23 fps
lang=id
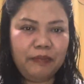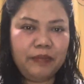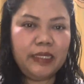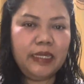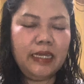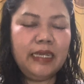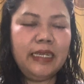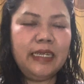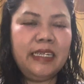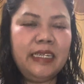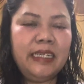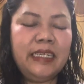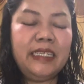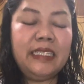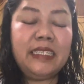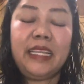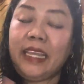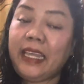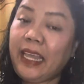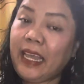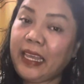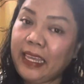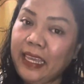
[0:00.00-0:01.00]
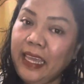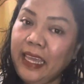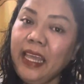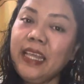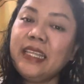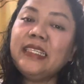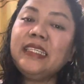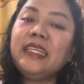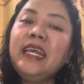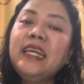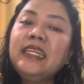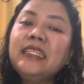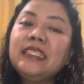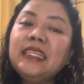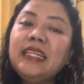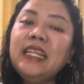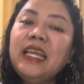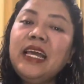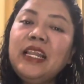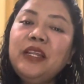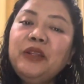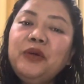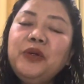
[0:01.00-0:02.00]
uh, sayang ya, sehat
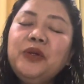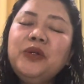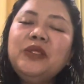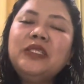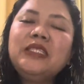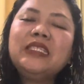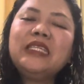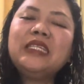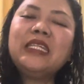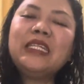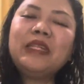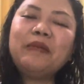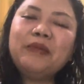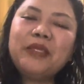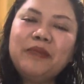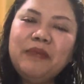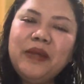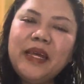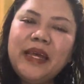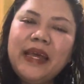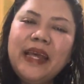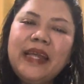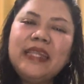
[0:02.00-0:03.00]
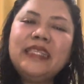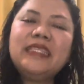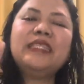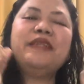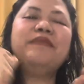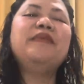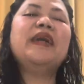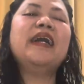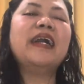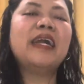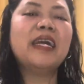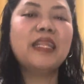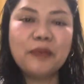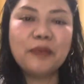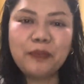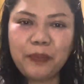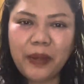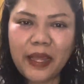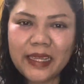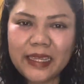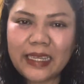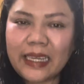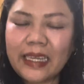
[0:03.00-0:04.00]
selalu, tetap semangat, semangat
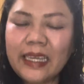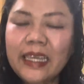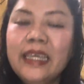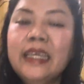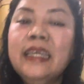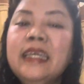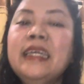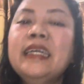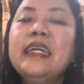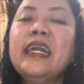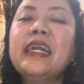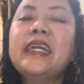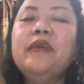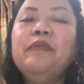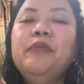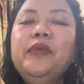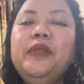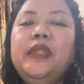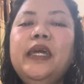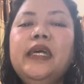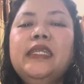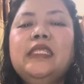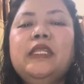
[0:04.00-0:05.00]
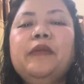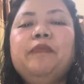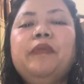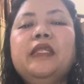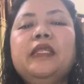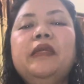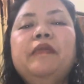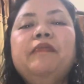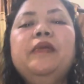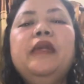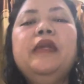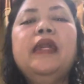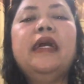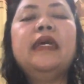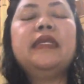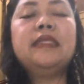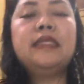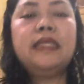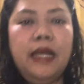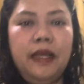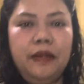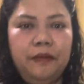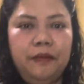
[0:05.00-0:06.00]
pagi Kakak bunda seperti biasa